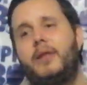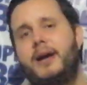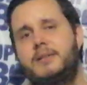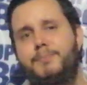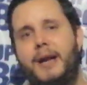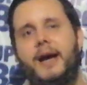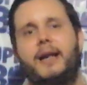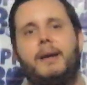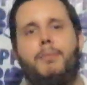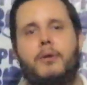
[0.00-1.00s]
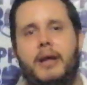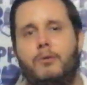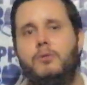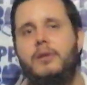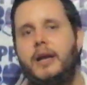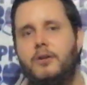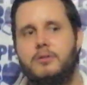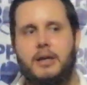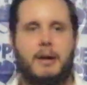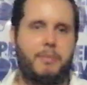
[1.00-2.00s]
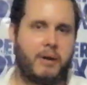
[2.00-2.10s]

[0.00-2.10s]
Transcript: lo dejas pelear que porque un té y no sé qué,